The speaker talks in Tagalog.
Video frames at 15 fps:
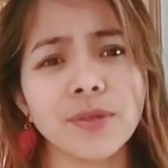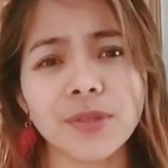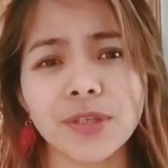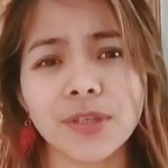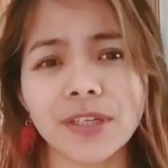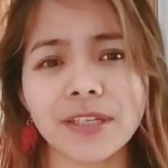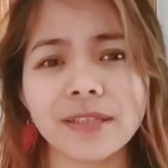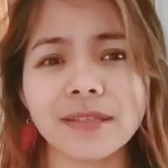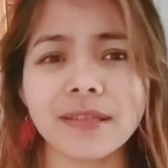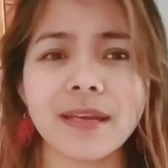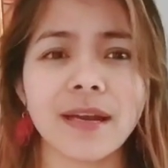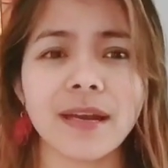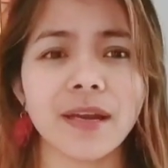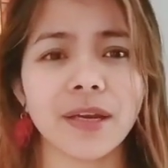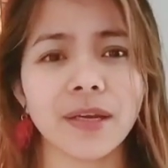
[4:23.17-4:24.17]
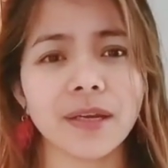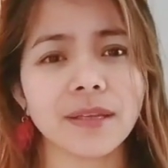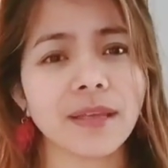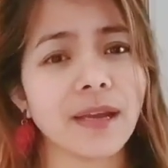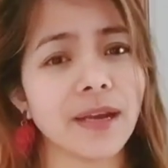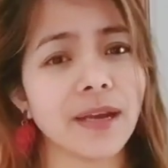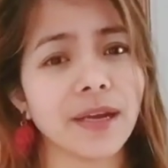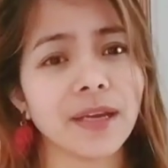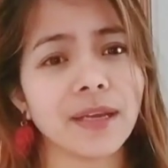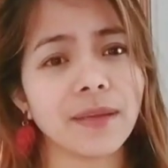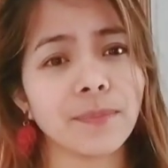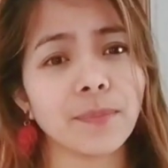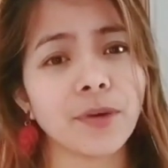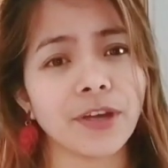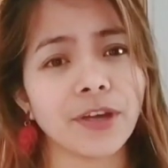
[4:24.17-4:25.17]
good. They are, they are
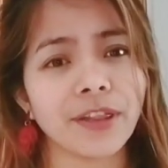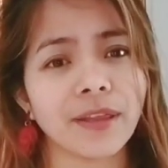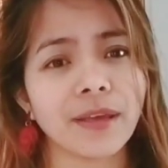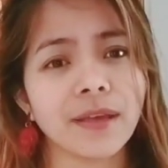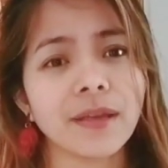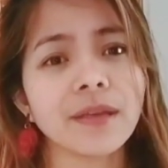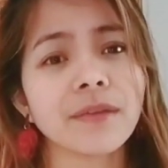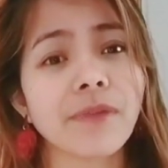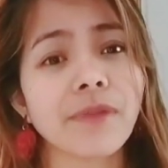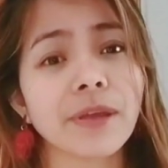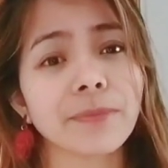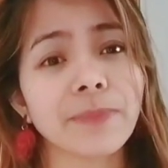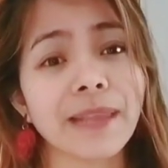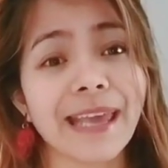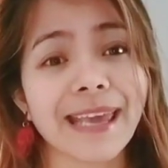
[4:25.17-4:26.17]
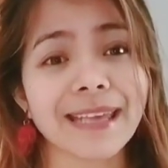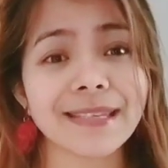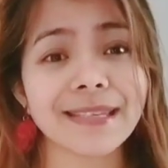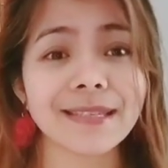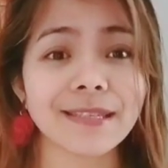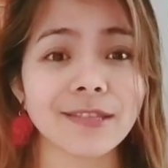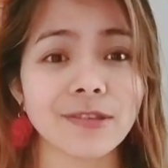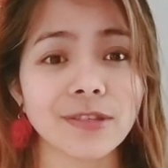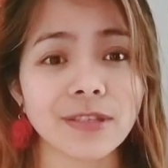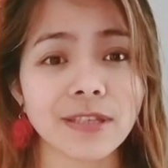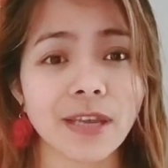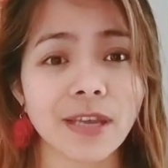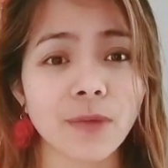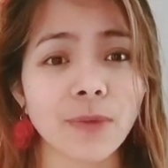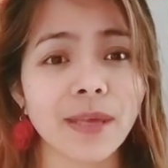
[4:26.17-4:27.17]
both great place to
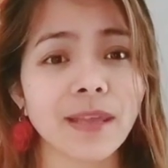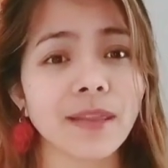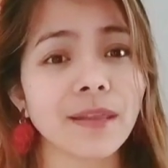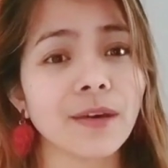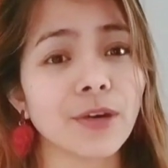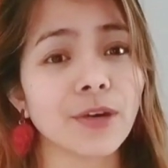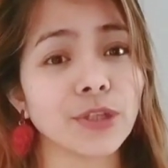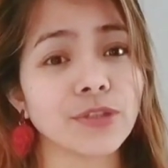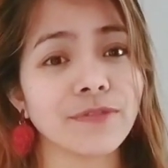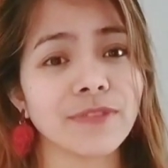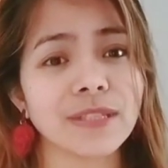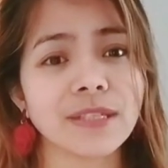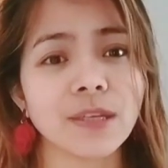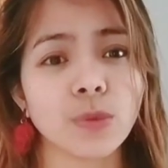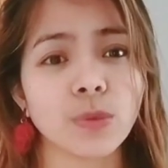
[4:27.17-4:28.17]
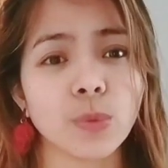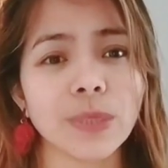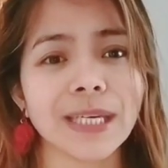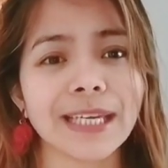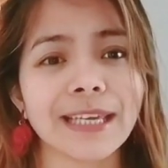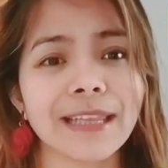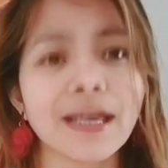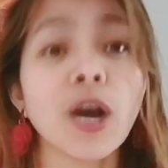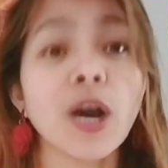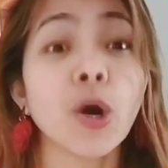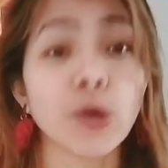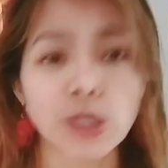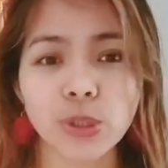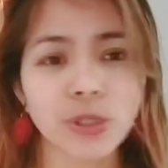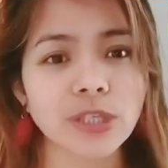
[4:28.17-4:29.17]
stay with or to visit with
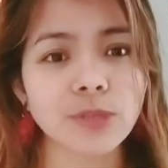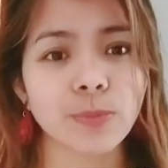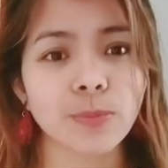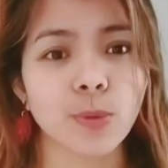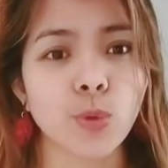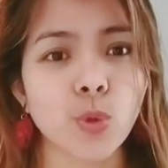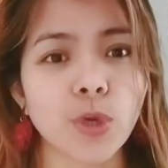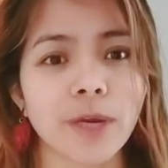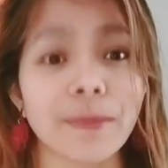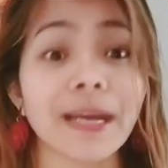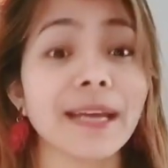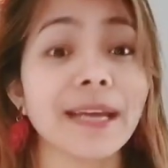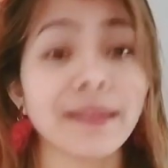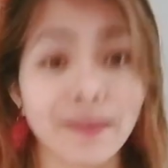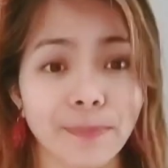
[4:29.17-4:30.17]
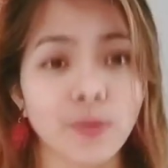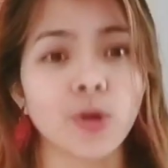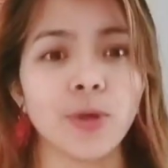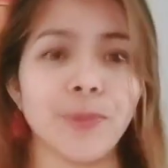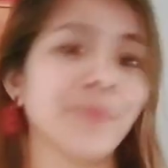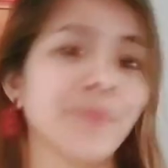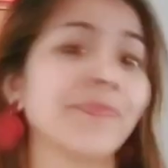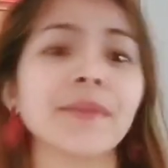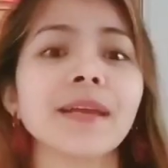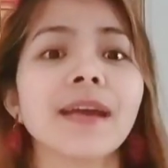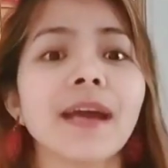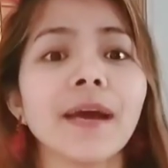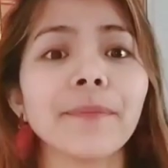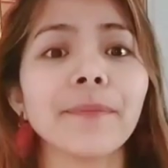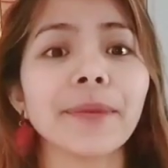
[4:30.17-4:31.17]
or to explore. Maganda po.
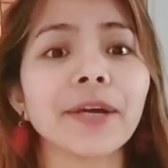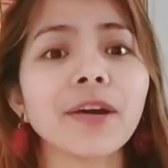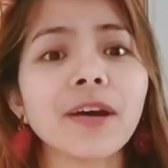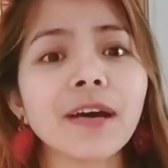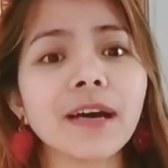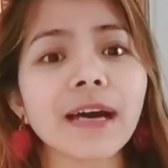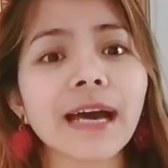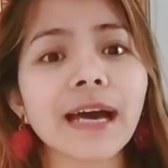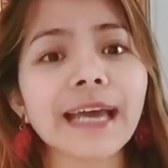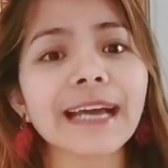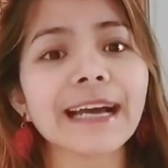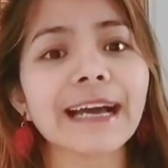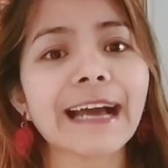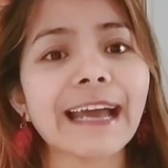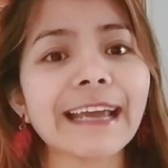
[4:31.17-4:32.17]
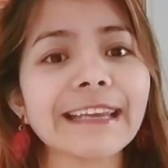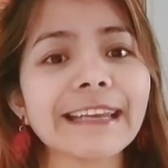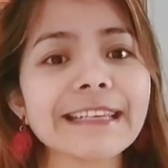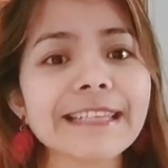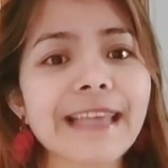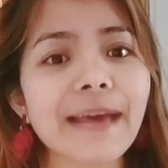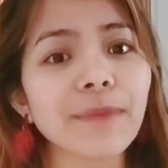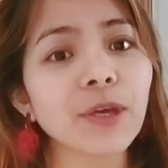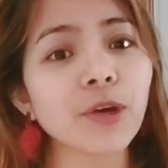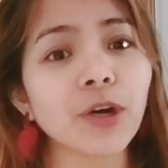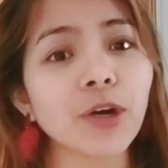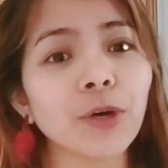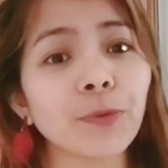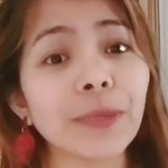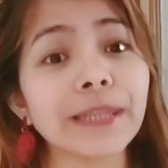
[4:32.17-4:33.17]
Pero kaya, kagaya ng sinabi
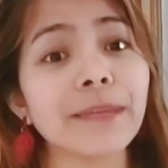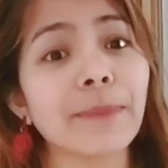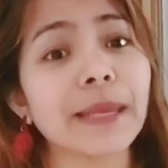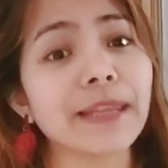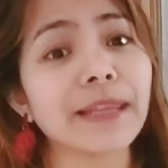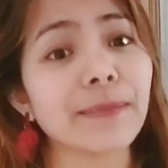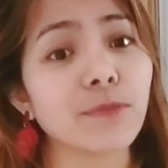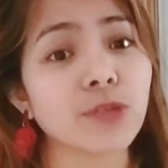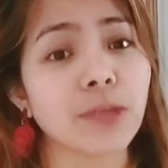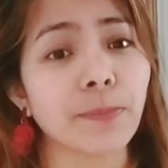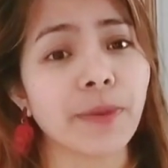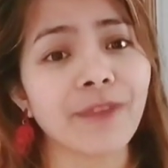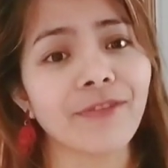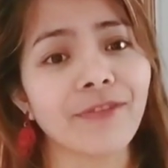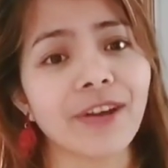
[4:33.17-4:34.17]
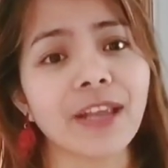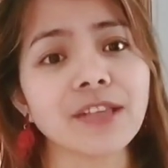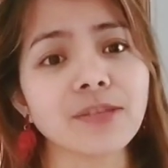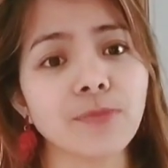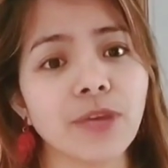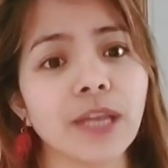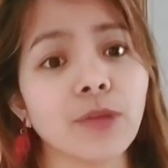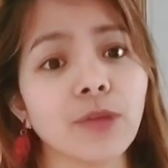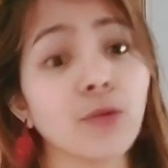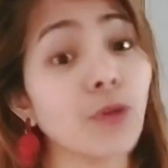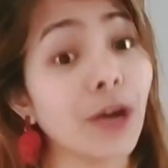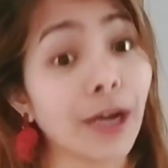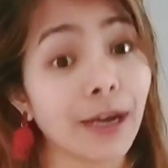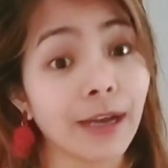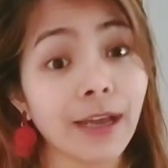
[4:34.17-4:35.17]
ko, well, depende po sa preference mo yan.
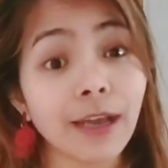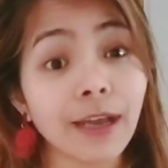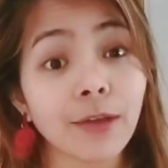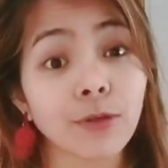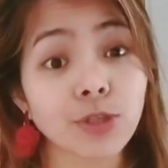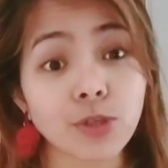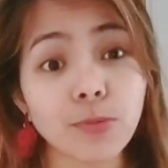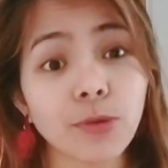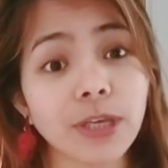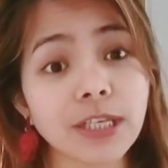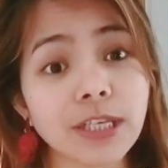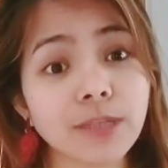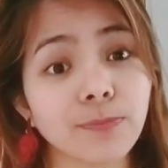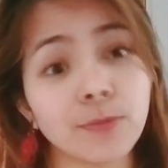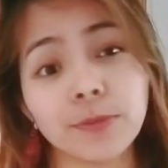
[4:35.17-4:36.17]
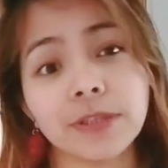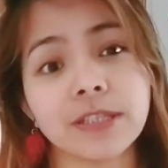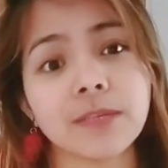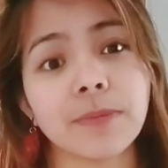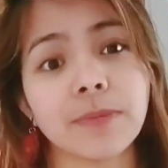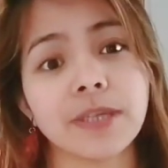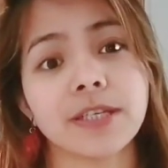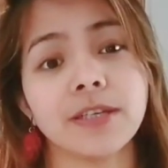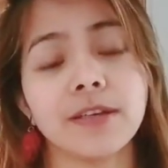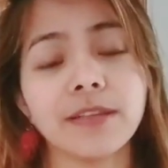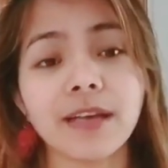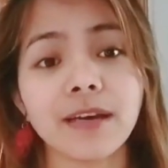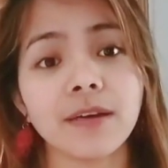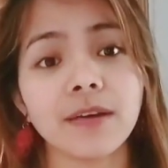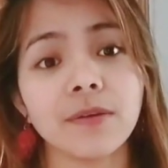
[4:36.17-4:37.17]
Kung ang gusto mo is pumunta sa
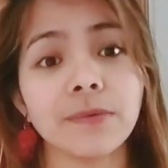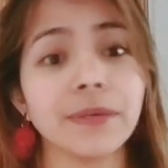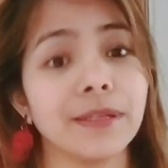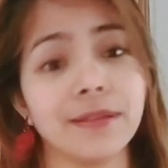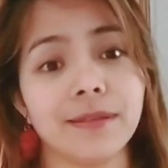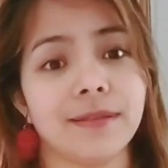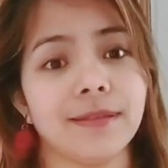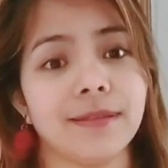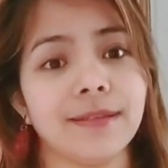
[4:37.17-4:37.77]
Barcelona, well,